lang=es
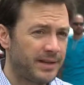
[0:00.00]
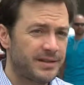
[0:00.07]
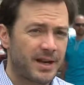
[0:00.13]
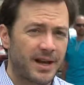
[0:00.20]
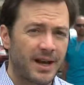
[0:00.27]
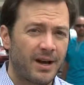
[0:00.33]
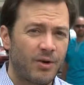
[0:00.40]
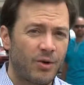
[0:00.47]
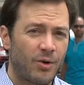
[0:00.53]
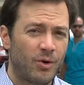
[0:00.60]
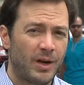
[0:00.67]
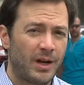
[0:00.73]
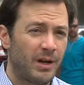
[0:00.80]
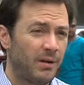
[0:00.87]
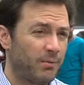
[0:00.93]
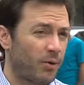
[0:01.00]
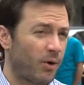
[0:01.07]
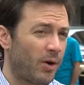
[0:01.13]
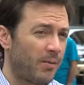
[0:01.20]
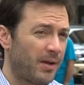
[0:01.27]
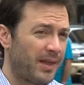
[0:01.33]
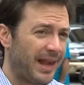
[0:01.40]
en Chacao con el
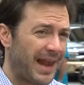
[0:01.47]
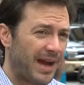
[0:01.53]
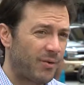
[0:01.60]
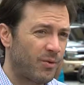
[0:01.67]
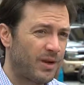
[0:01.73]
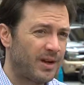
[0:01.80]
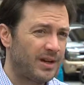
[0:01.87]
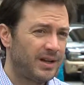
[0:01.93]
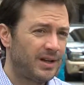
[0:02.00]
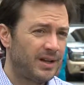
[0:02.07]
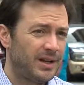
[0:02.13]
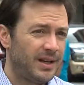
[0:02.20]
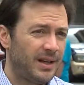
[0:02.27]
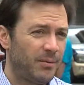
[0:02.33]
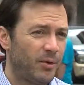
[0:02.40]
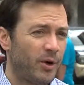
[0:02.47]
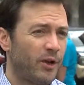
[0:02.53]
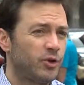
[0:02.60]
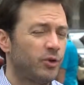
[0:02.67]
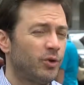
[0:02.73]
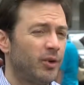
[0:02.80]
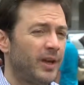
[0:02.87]
problema del agua. Hemos
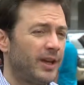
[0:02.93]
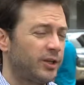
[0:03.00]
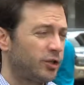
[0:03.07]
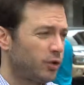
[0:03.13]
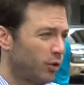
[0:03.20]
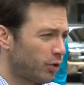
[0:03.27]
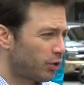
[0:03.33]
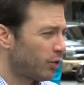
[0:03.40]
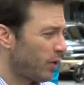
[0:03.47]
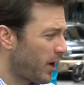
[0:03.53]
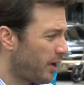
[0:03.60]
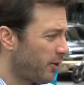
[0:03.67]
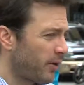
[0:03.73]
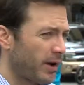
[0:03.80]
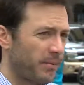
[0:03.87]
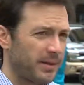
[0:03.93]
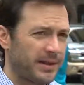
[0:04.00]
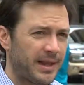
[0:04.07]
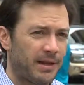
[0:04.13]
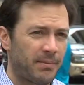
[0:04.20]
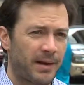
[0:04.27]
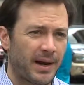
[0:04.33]
hecho exhortos a
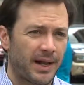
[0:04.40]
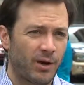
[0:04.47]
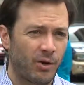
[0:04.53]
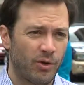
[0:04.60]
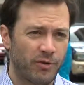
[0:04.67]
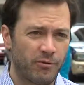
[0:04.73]
Hidrocapital para que nos dé